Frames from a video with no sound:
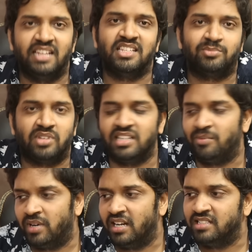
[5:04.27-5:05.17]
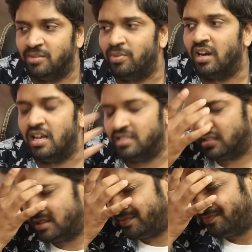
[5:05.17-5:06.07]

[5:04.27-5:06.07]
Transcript: ఏం చెప్తామని చెప్పండి సింపుల్ లాజిక్